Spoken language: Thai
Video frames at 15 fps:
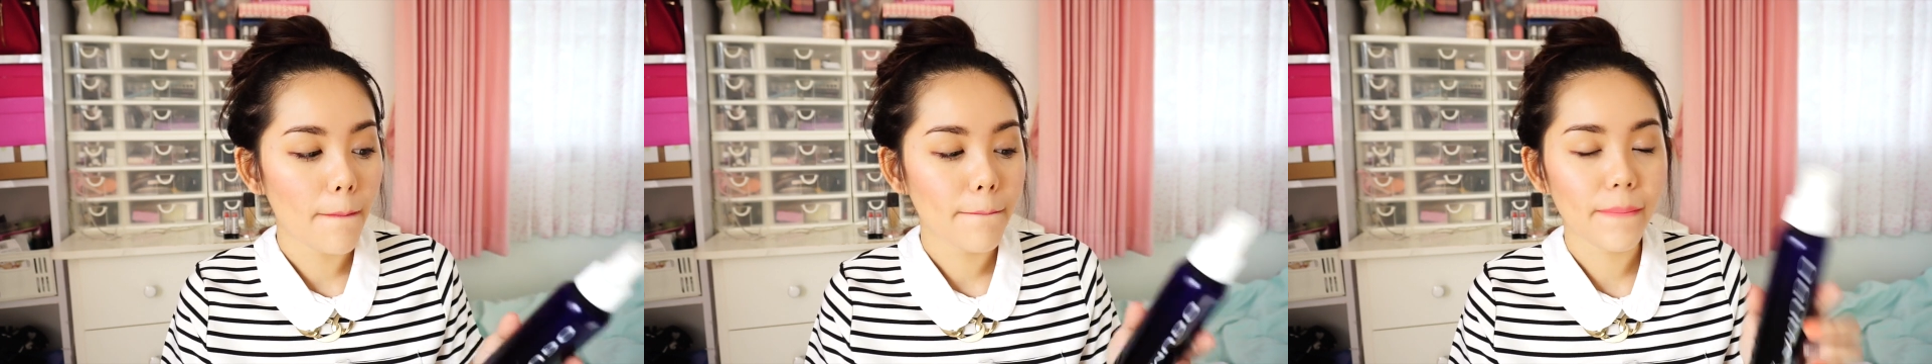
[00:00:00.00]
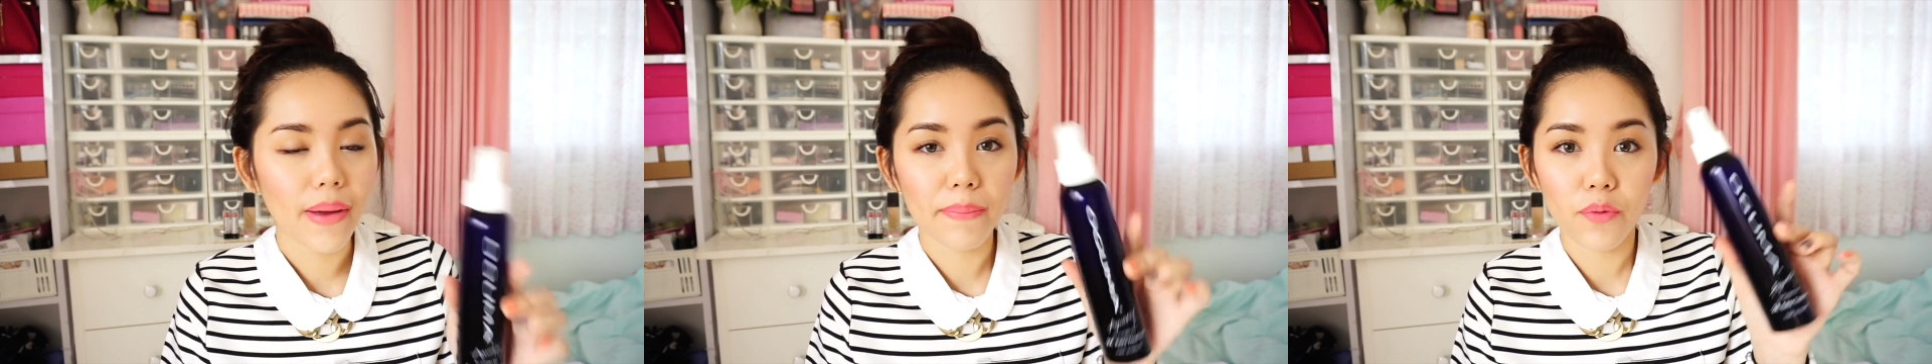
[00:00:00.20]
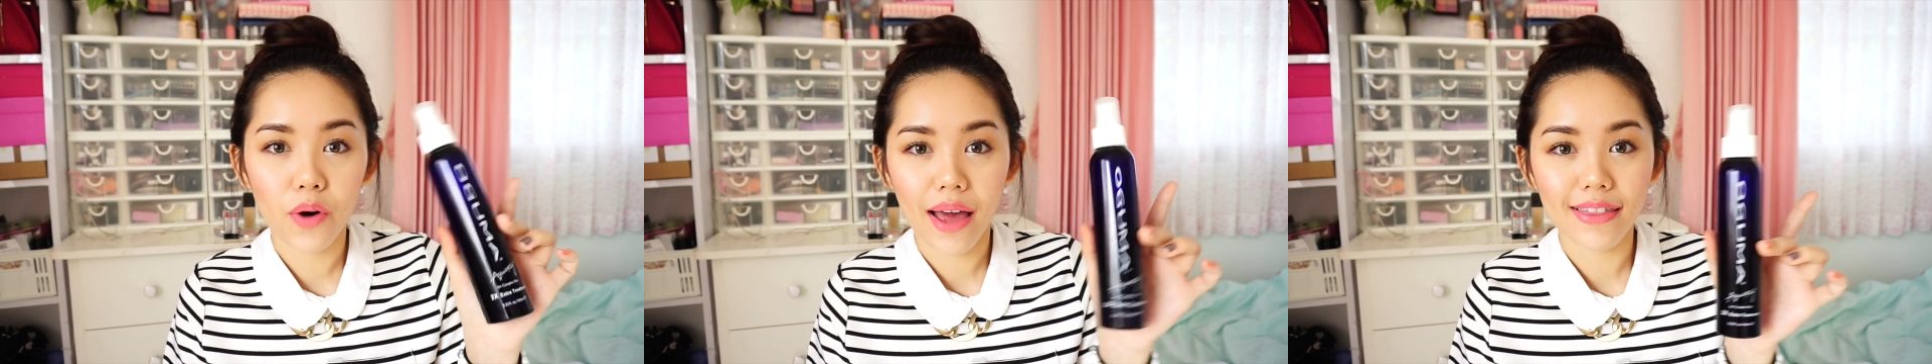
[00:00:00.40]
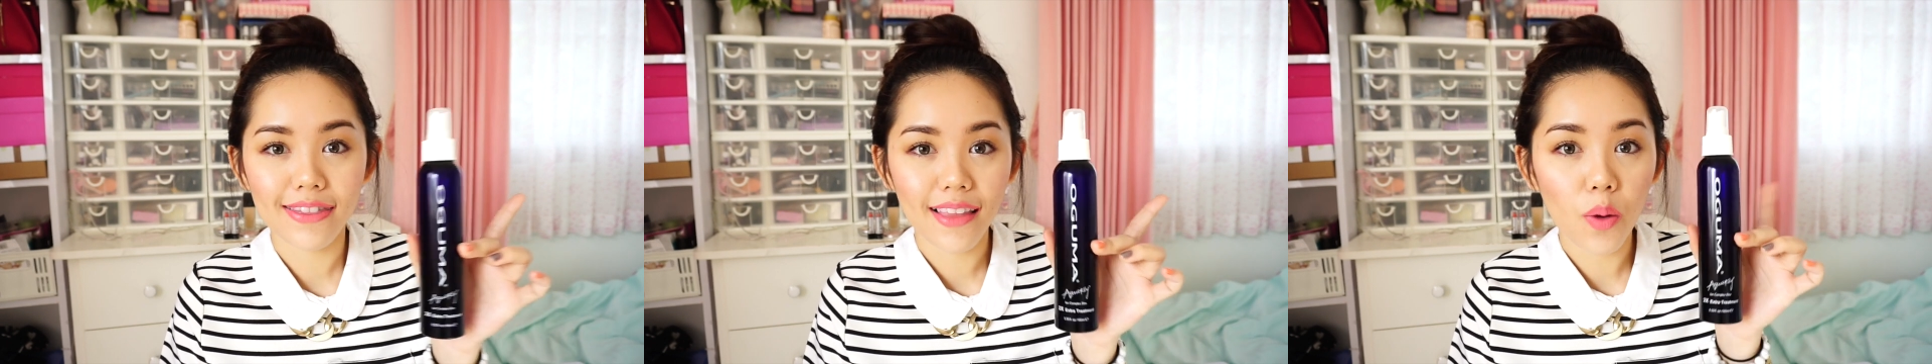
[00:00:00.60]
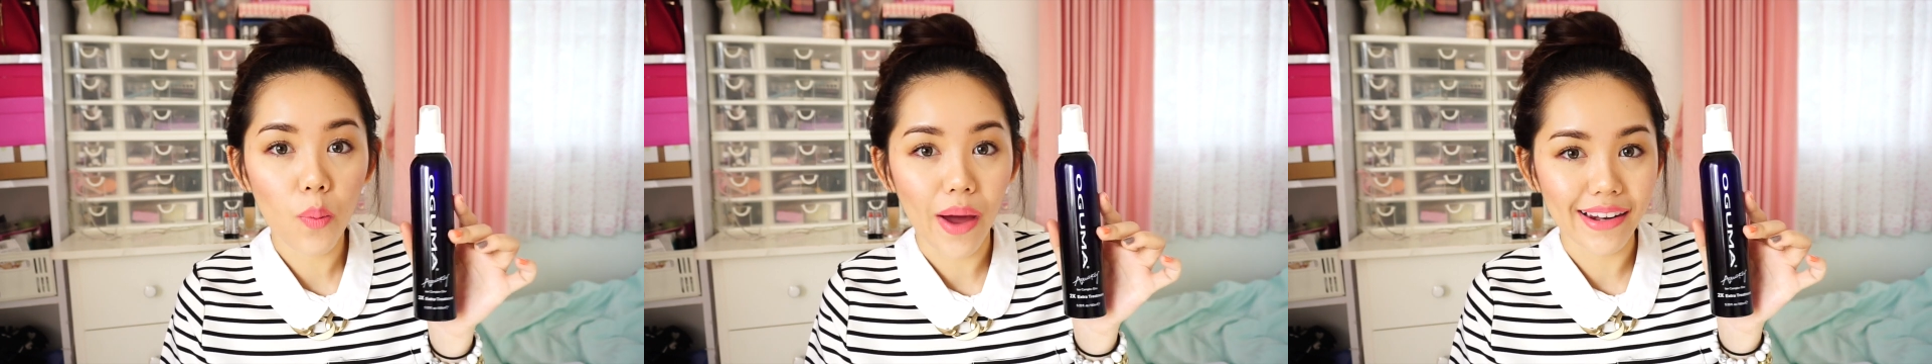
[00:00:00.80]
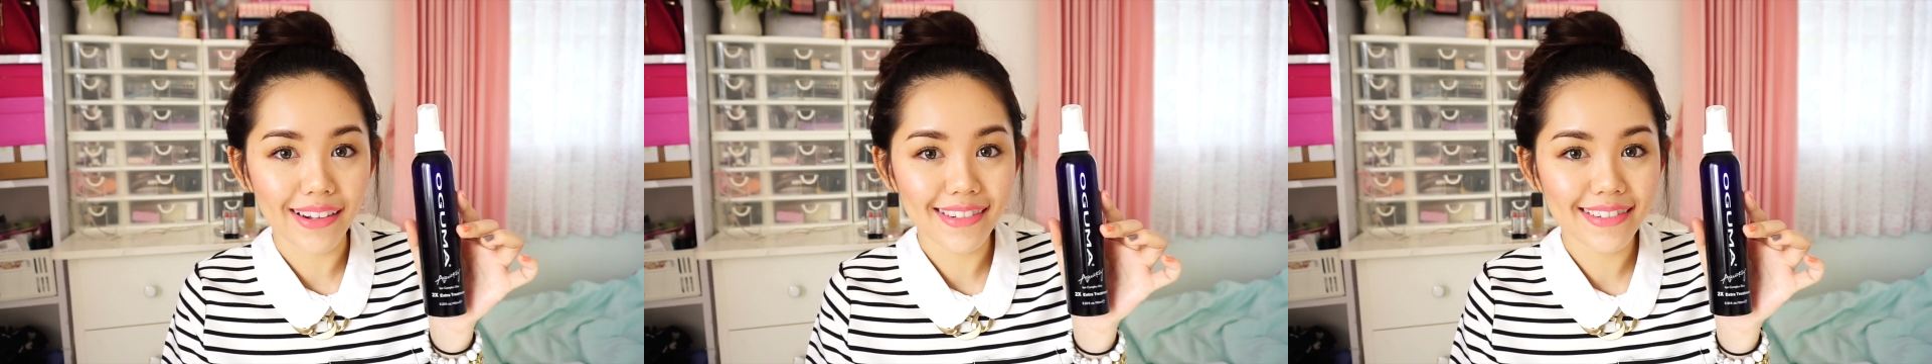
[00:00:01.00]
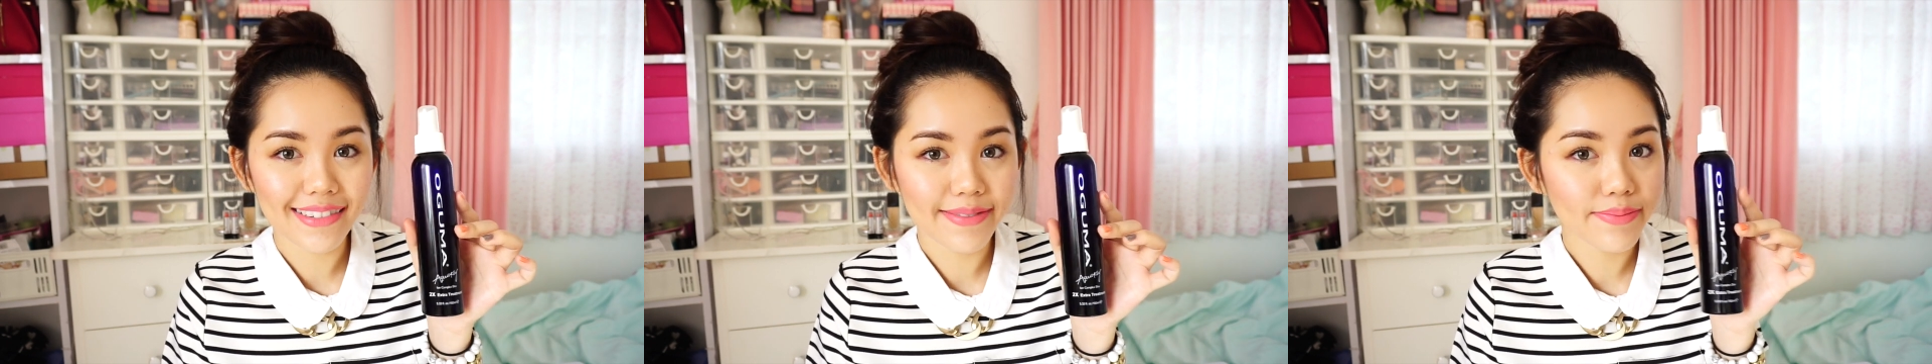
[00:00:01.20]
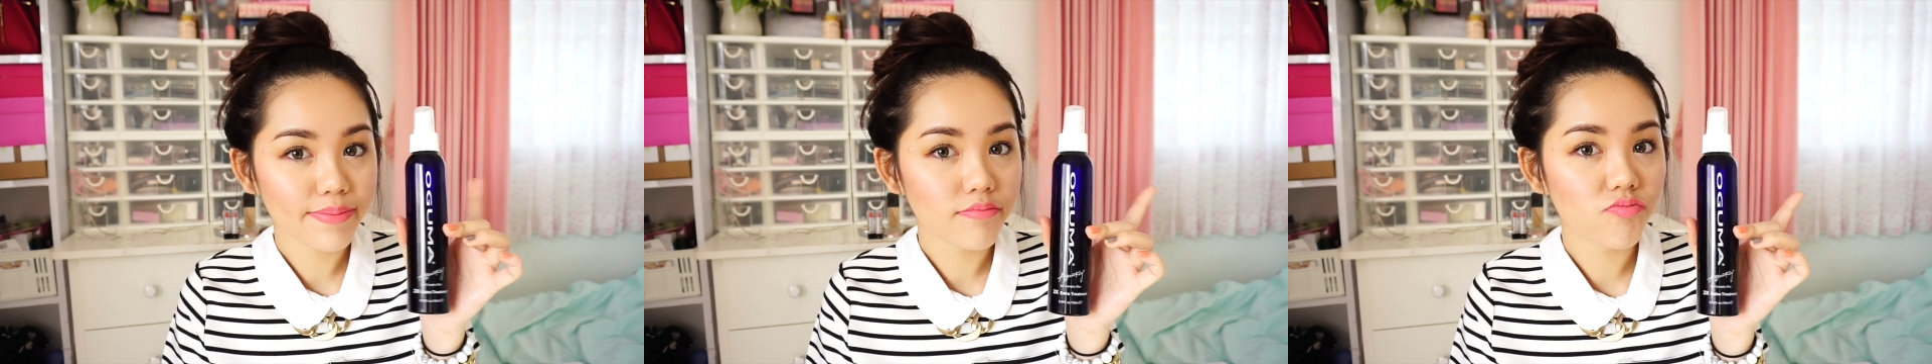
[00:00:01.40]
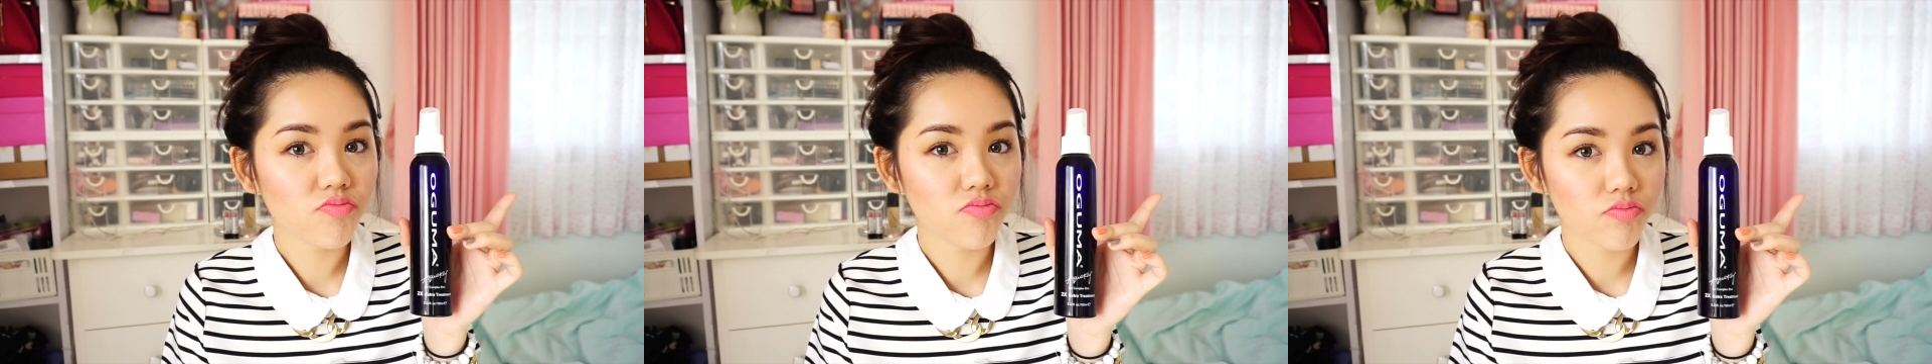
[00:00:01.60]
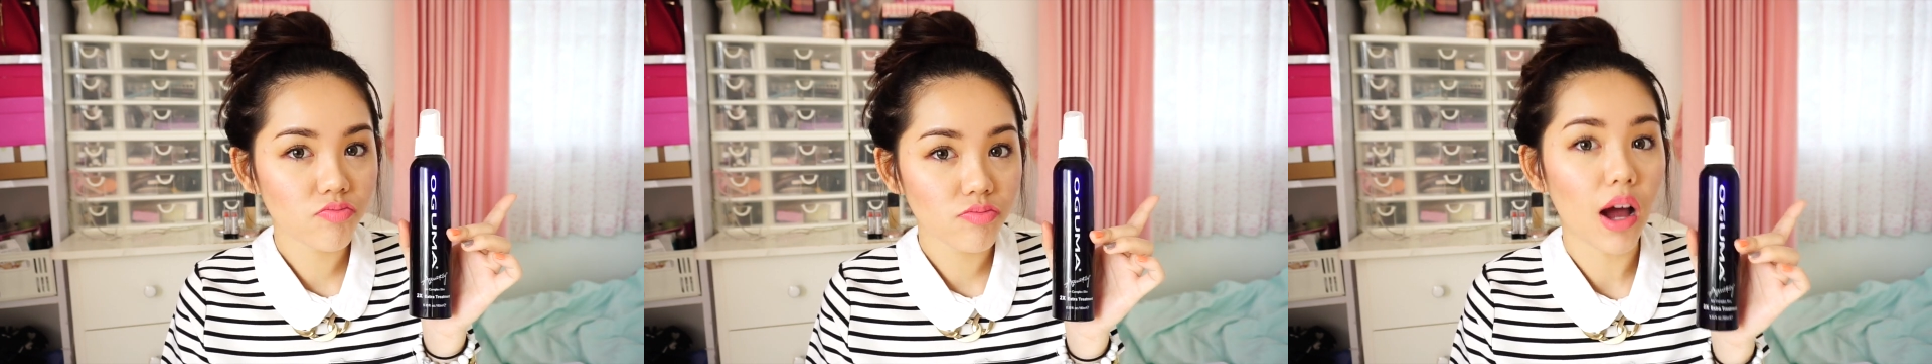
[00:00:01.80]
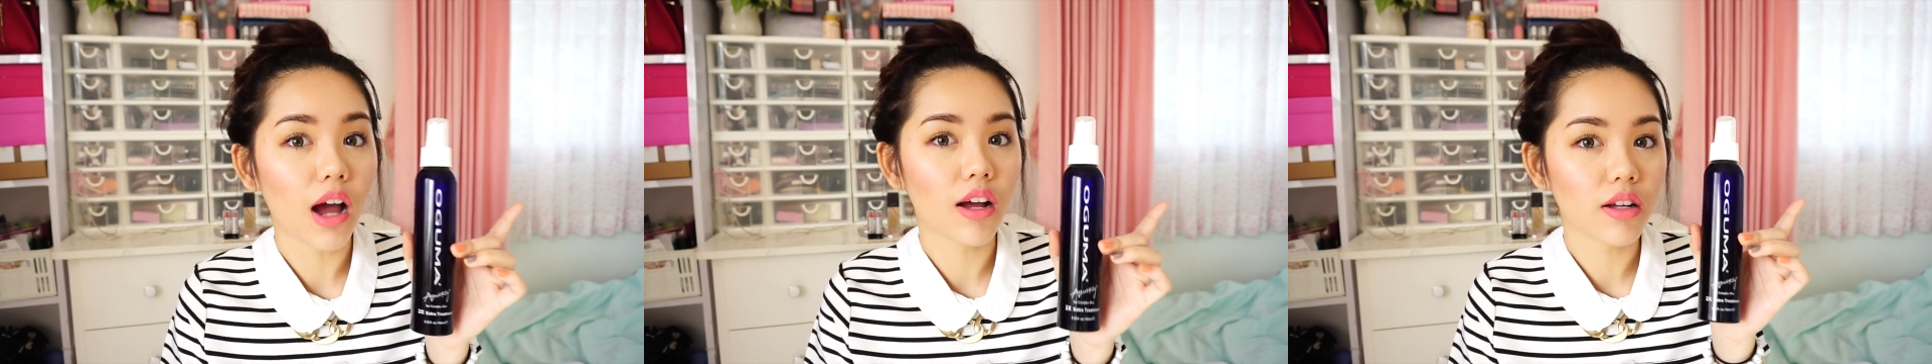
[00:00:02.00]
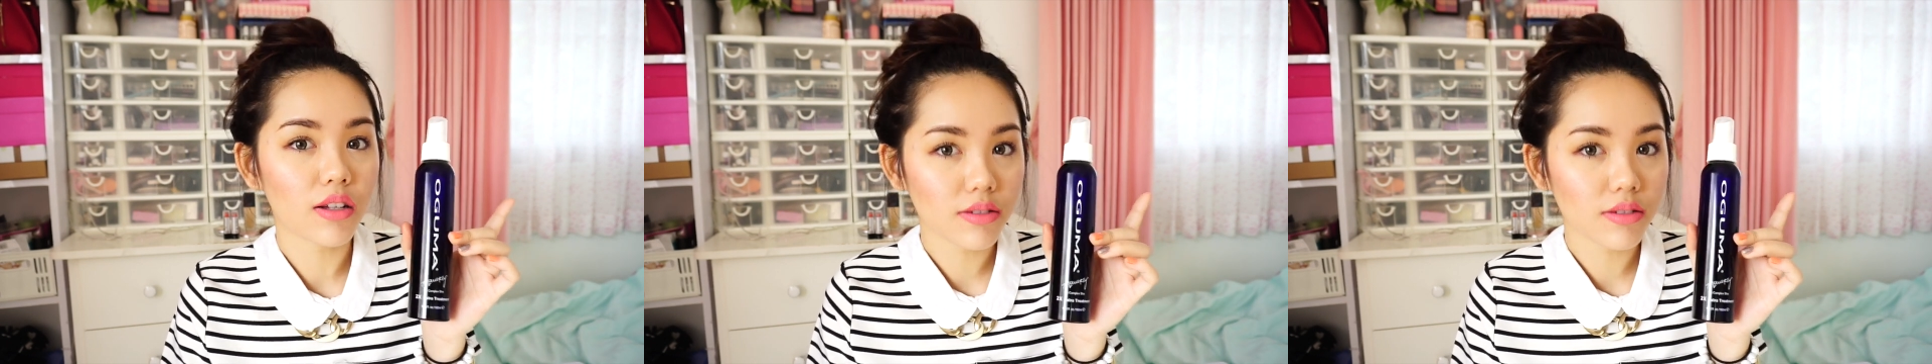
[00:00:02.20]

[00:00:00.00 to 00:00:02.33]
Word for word: เป็นแบรนด์ไต้หวันมั้ง